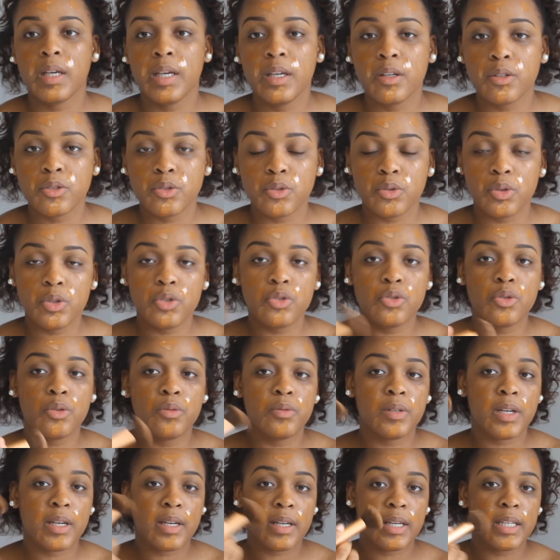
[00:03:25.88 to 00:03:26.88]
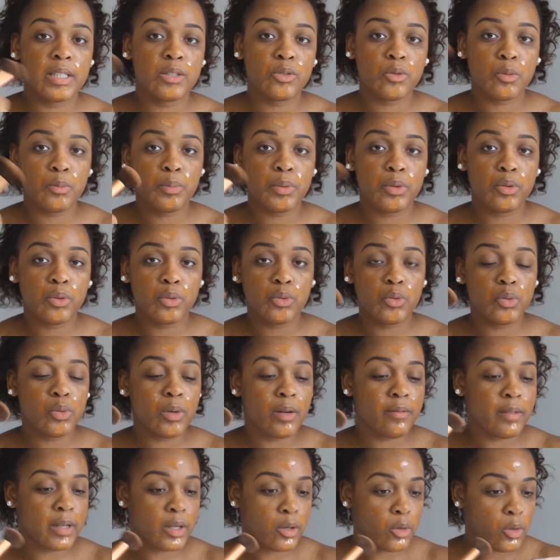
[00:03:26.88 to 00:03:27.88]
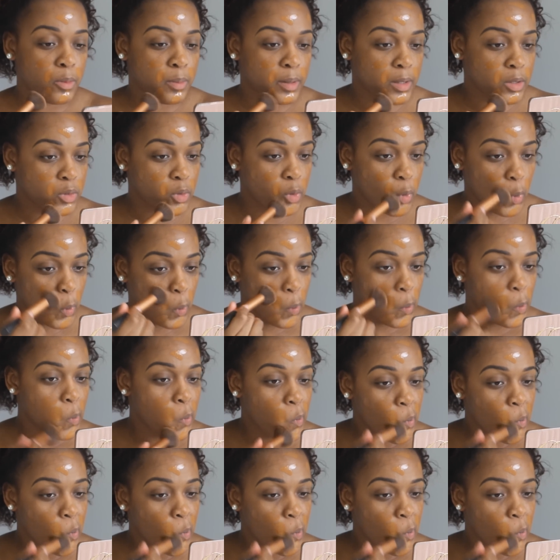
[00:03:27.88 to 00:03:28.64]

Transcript: Et ensuite, je viens estomper le tout avec le pinceau.